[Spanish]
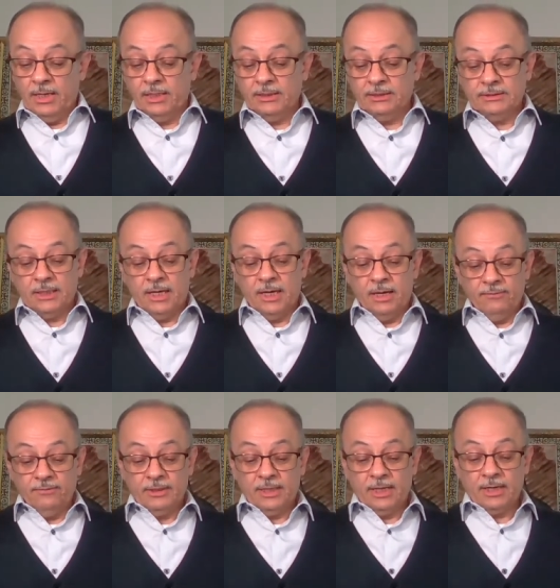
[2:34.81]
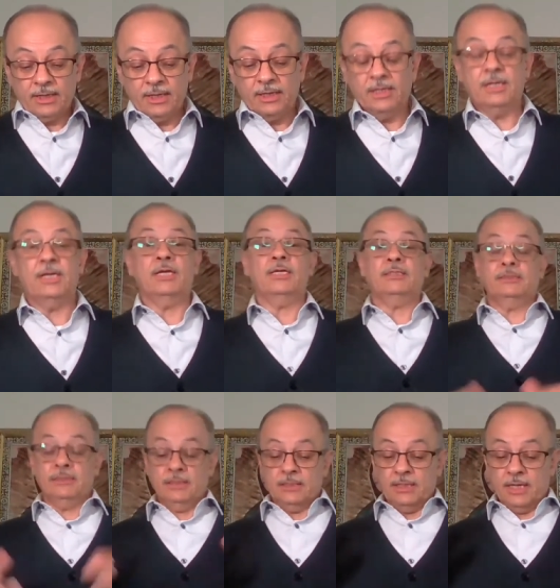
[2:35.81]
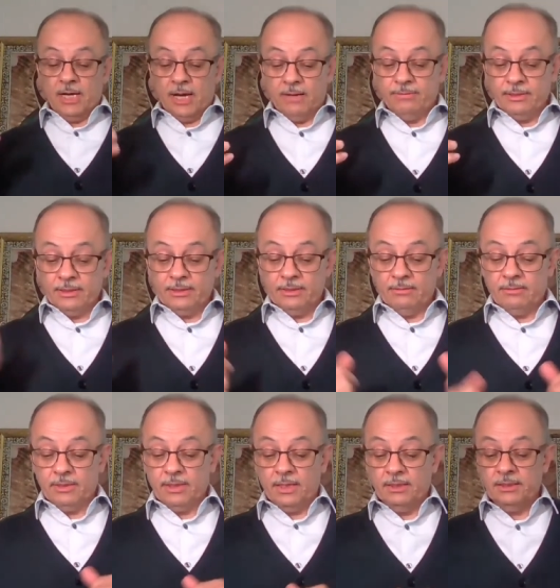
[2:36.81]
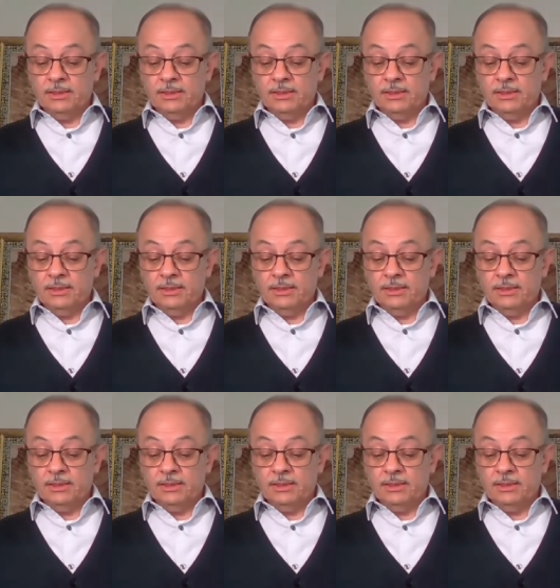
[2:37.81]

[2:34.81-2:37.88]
le dice Éfeta, que quiere decir ábrete, ¿verdad?